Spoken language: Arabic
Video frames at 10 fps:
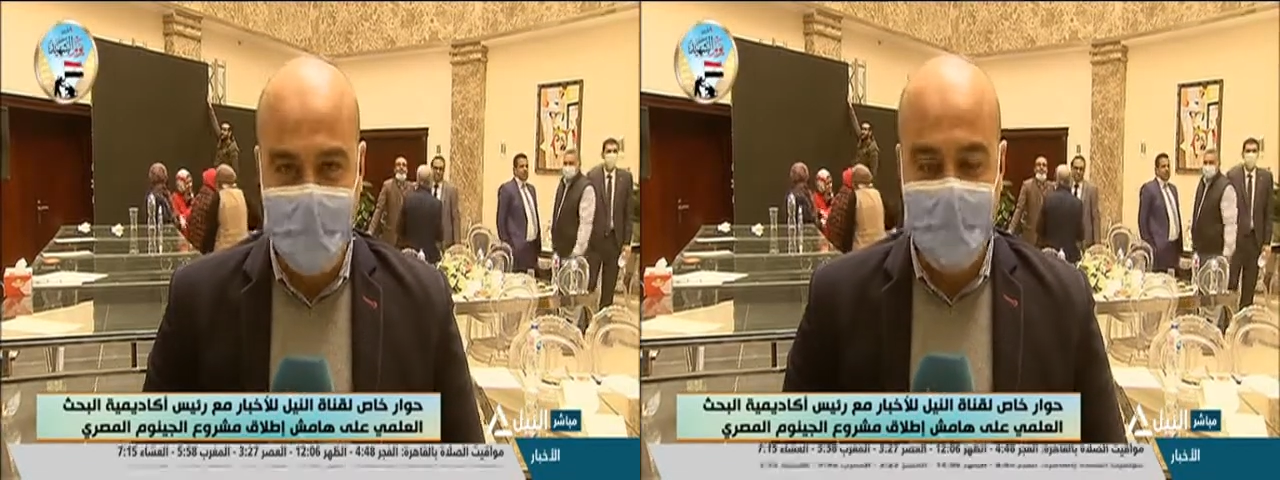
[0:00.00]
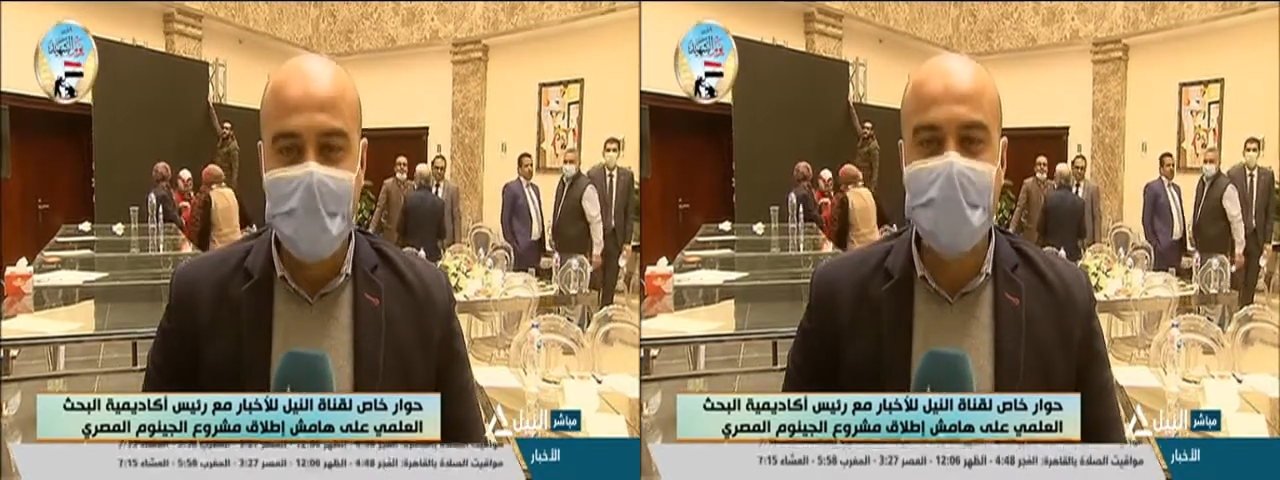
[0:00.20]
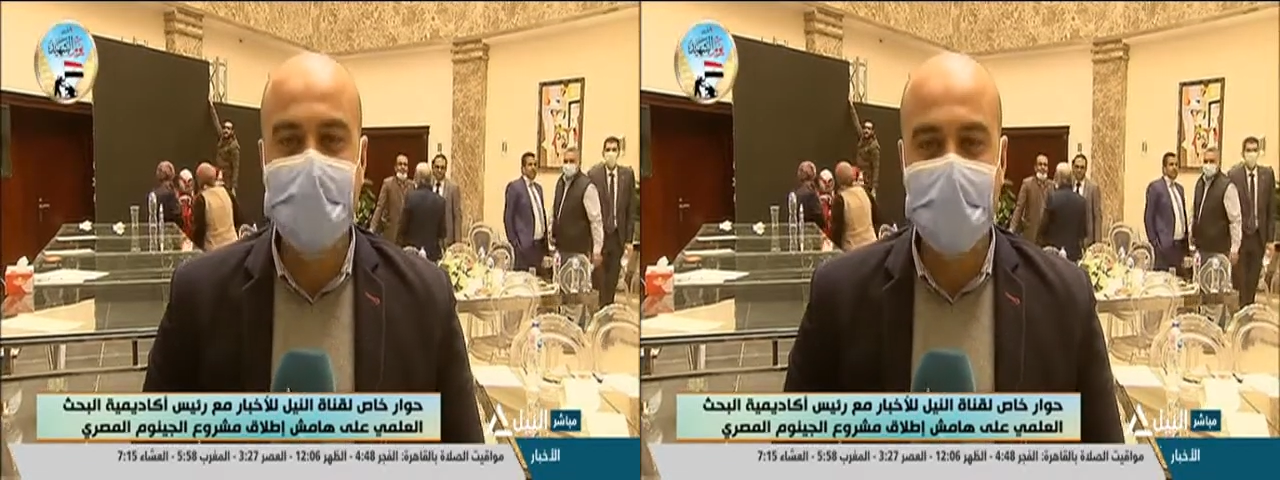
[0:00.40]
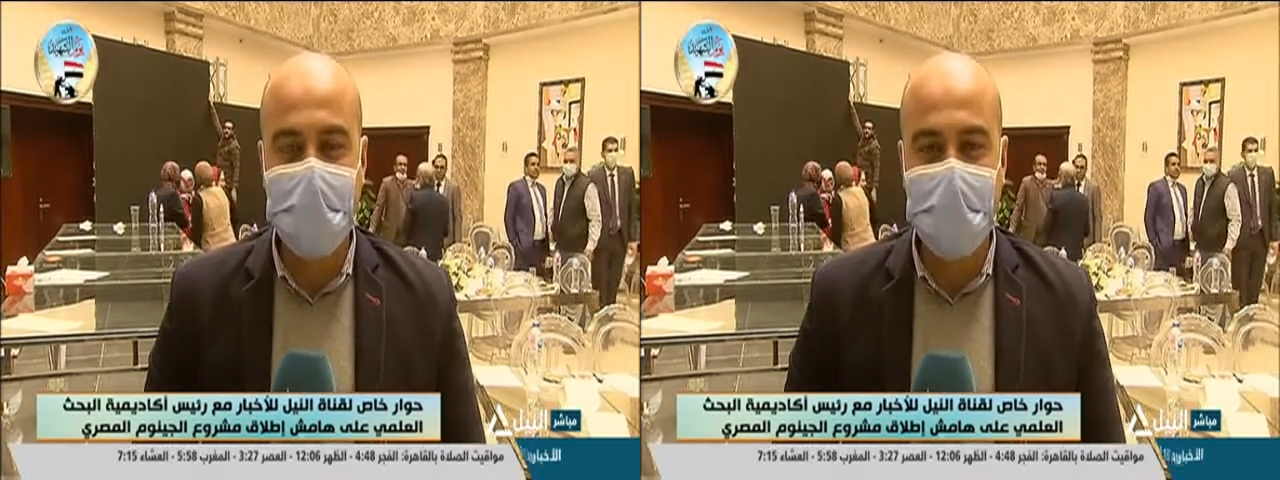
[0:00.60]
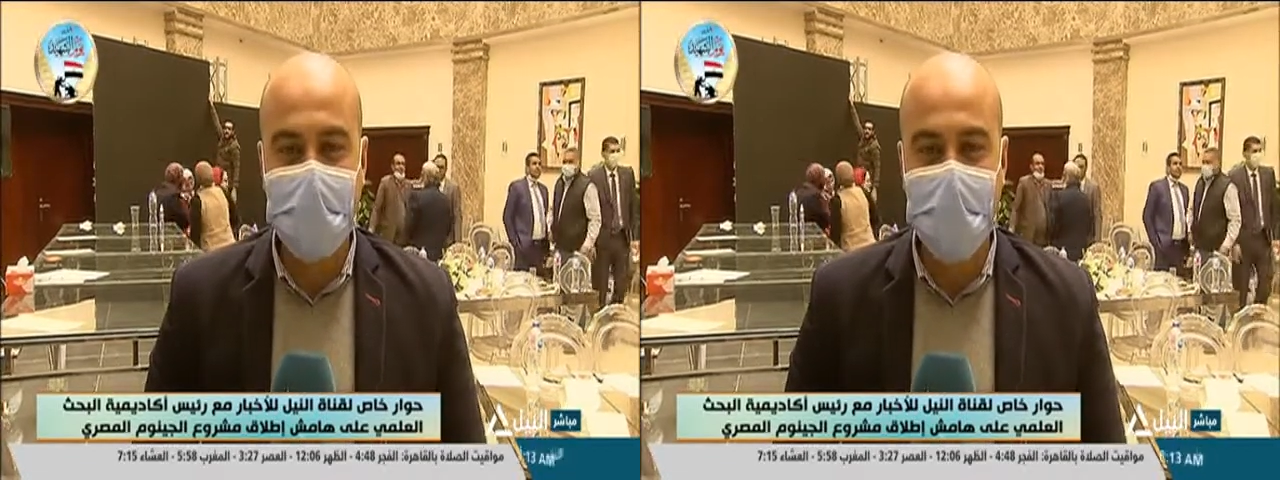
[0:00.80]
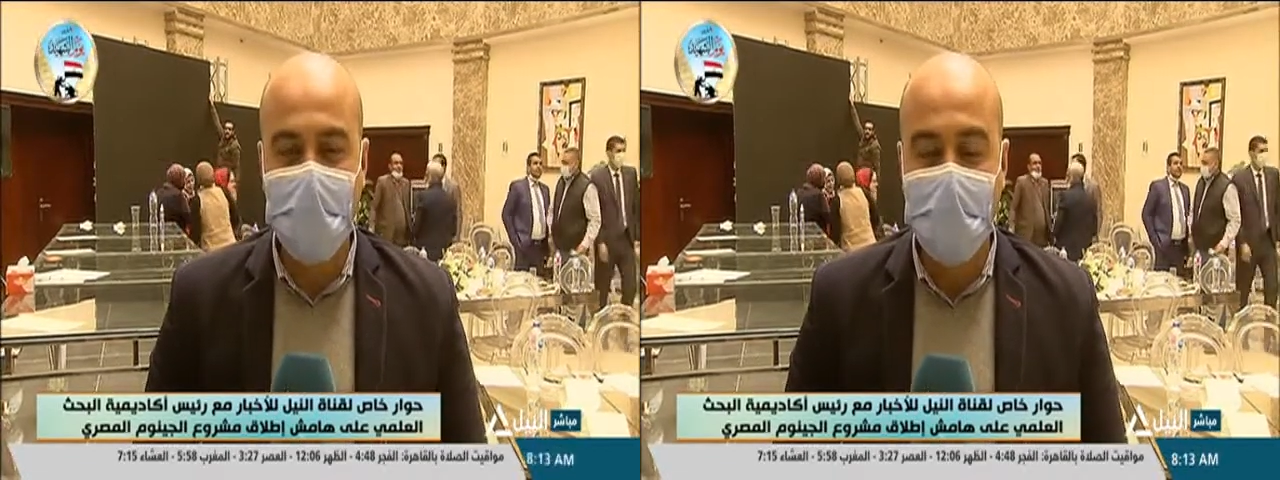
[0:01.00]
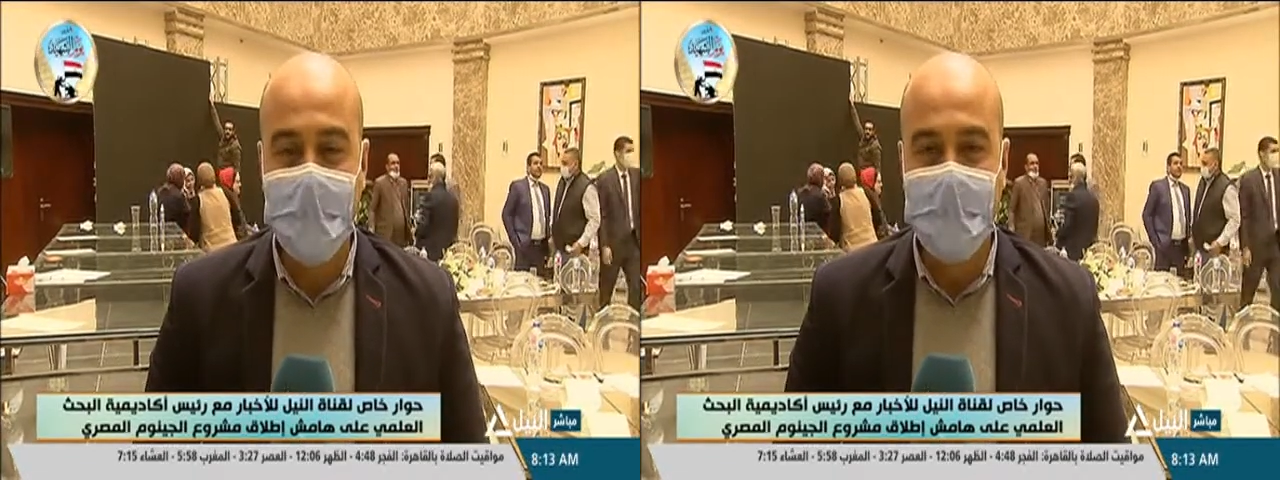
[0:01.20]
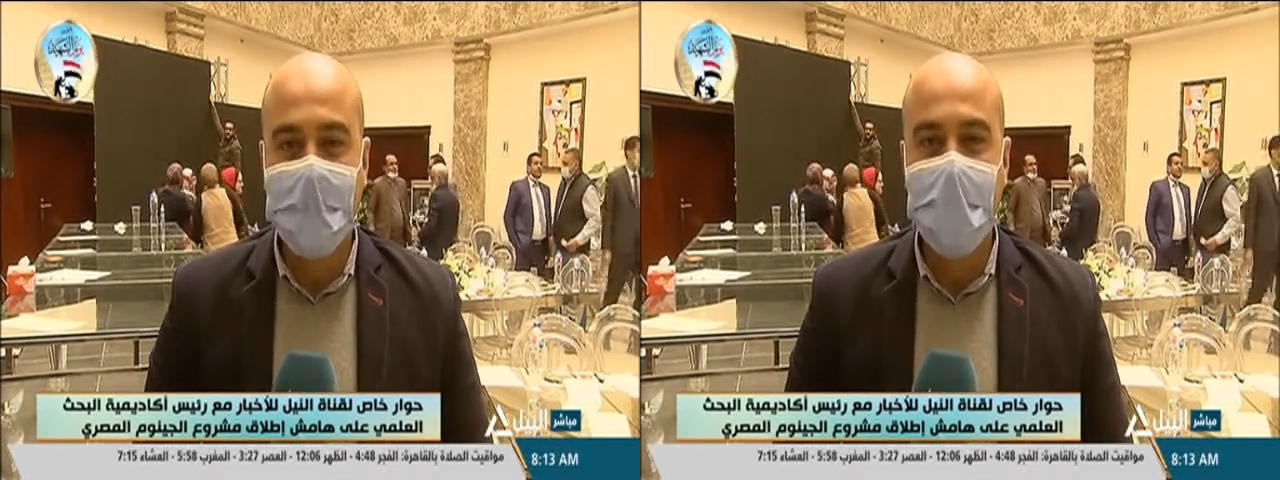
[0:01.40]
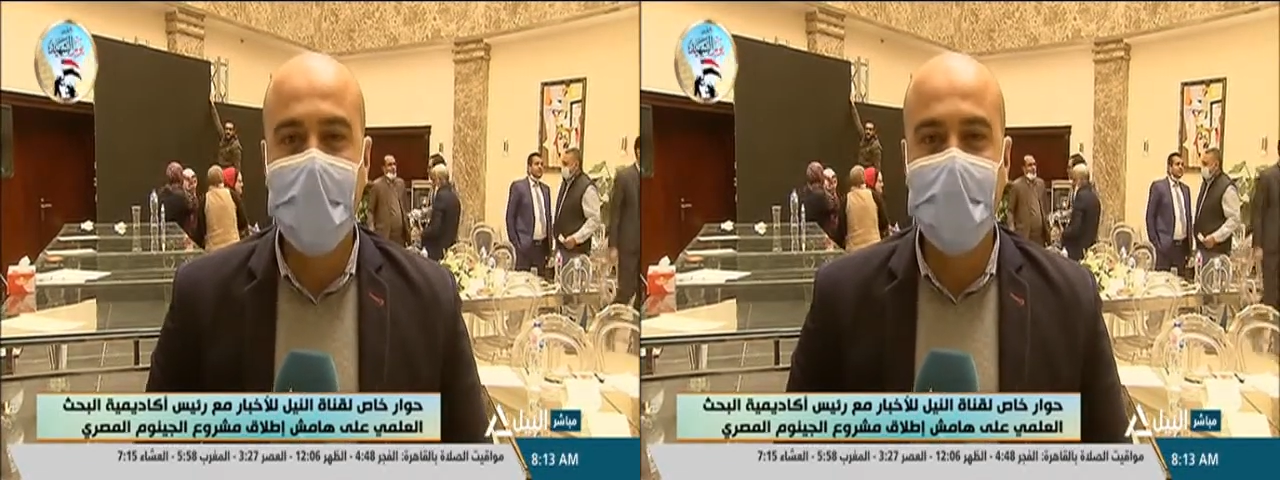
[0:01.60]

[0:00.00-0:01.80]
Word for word: الاستفادة منه آه،